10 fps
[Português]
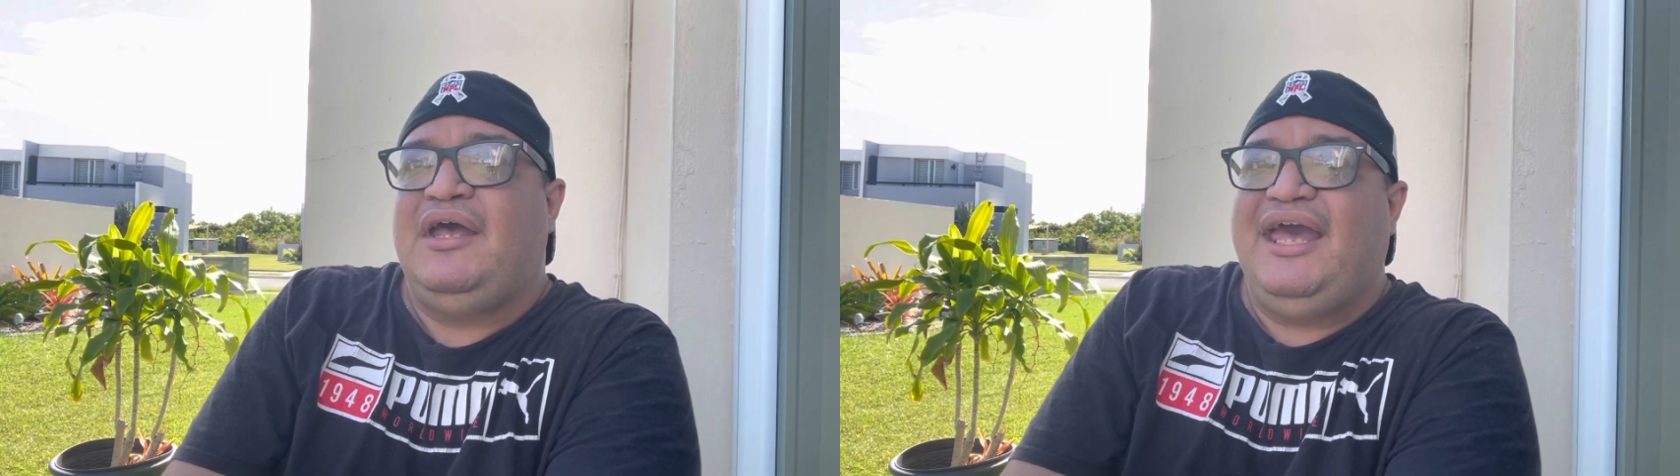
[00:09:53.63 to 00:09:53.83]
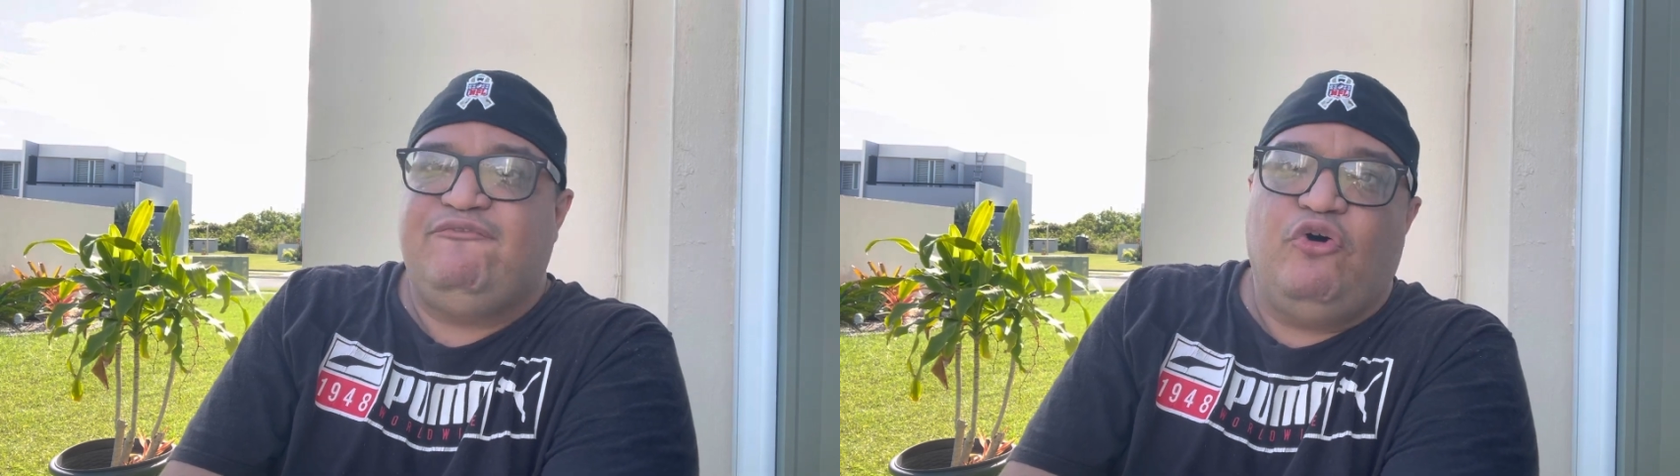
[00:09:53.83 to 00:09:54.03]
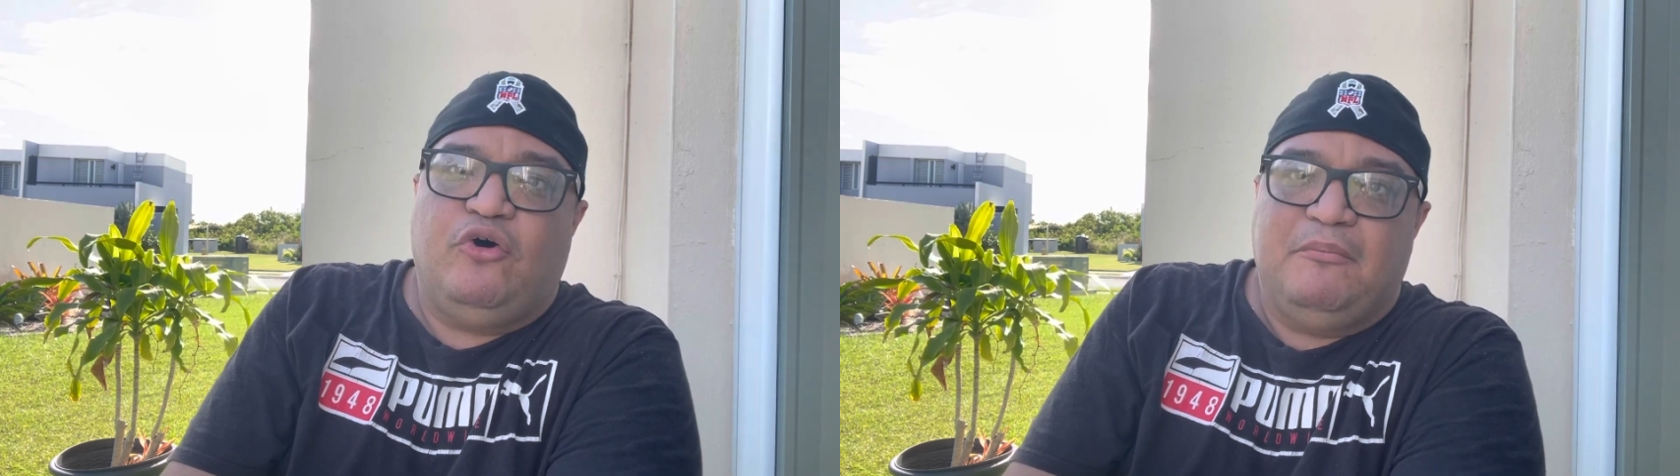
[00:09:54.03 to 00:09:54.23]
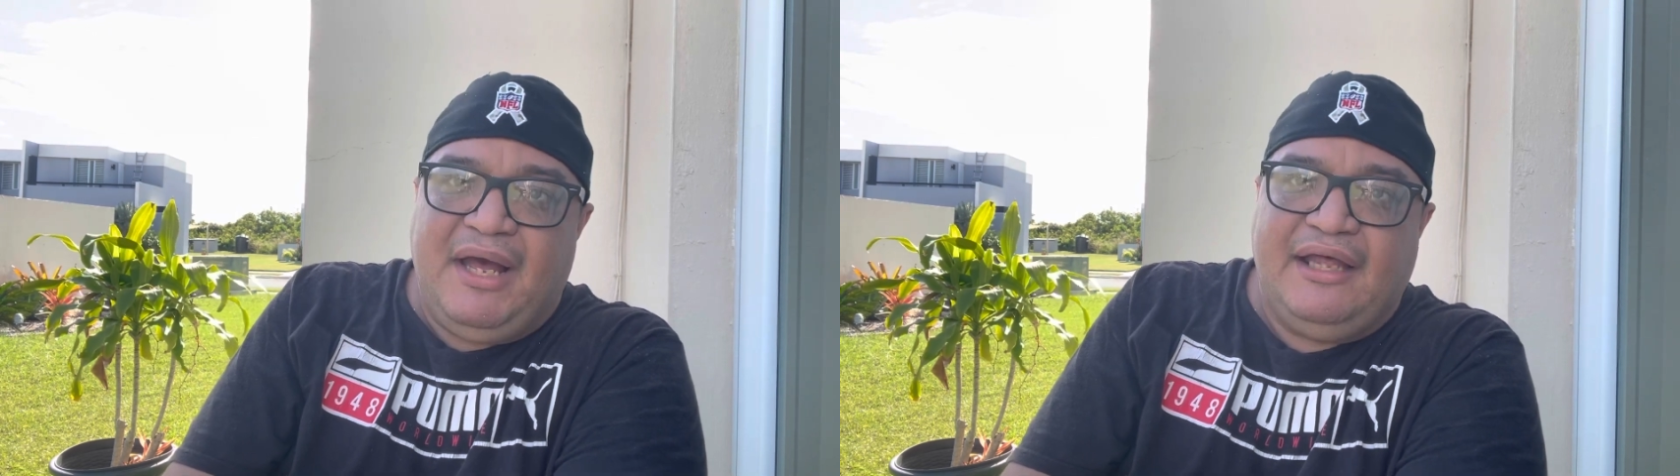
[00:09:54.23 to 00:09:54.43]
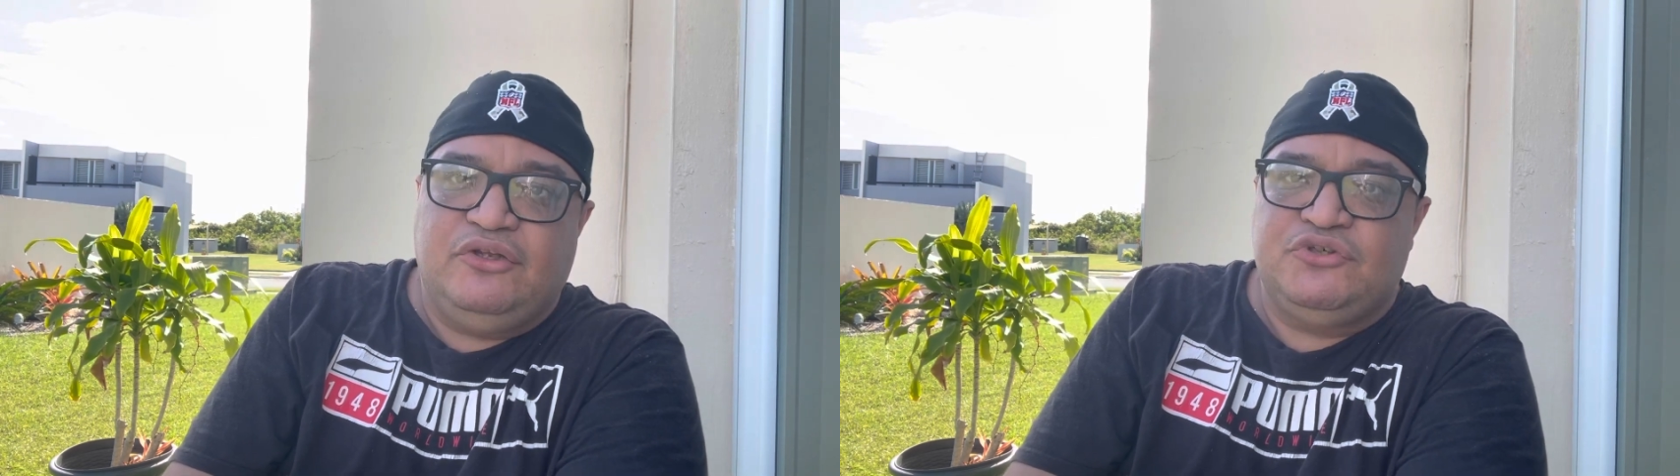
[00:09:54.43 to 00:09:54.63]

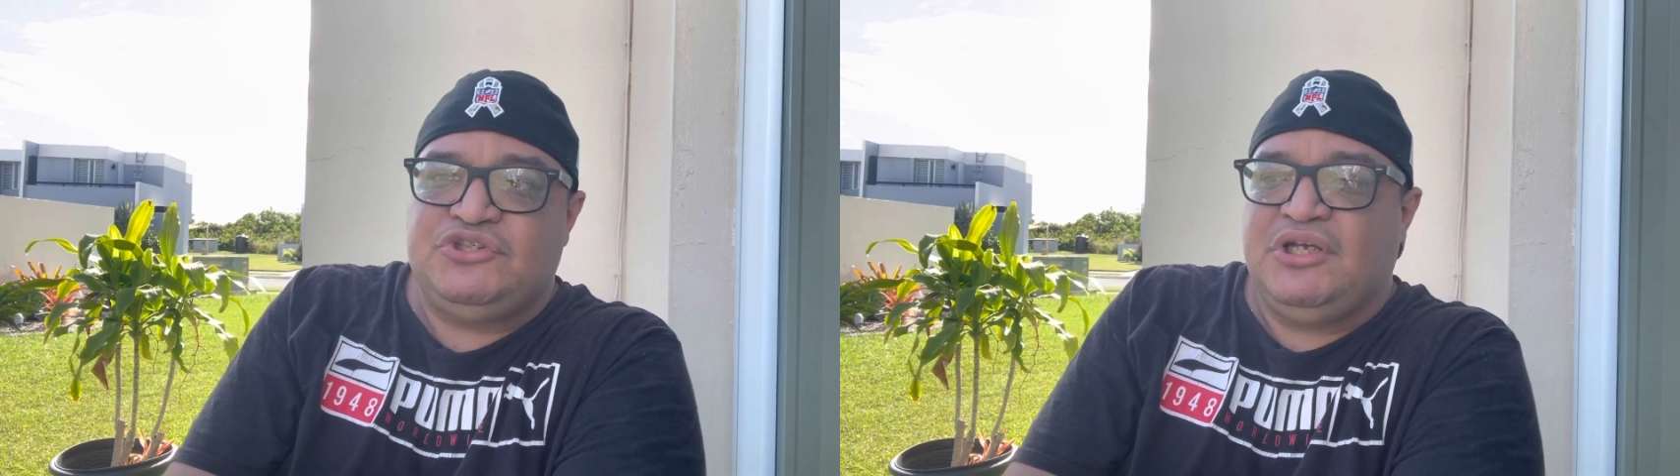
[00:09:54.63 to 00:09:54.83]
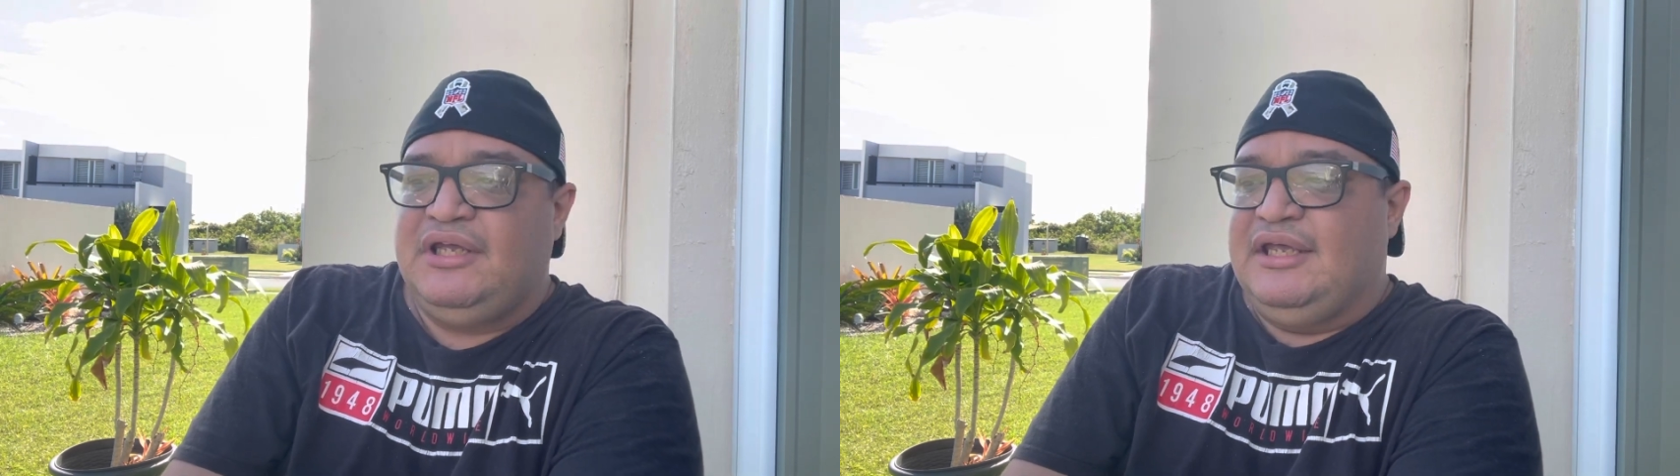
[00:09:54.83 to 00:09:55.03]
reformados,